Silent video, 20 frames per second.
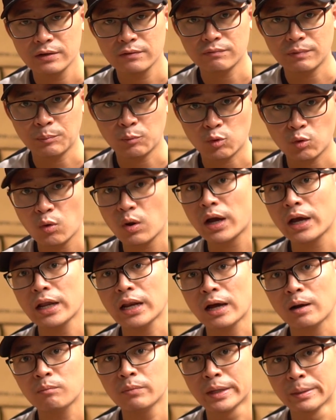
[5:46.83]
và một loại
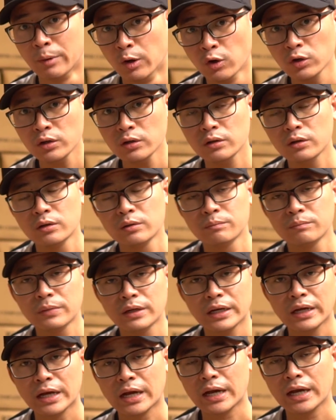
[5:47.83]
là họng 14
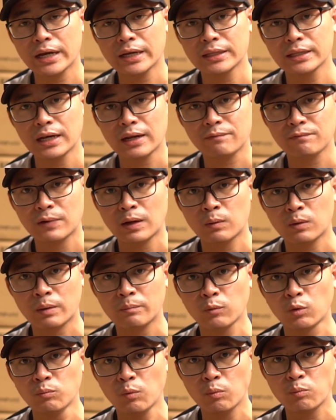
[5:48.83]
12 thì lắp vào
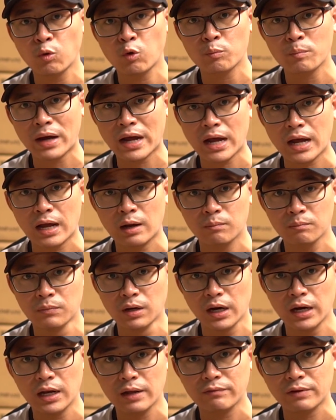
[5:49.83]
5443 họng
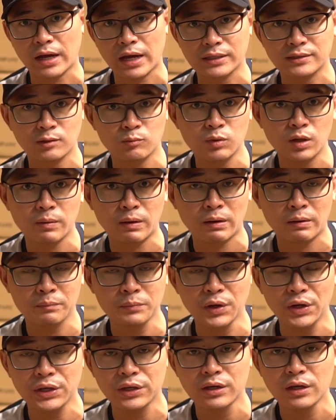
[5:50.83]
10 lắp vào 260
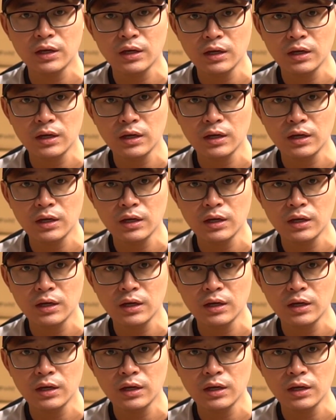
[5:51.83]
330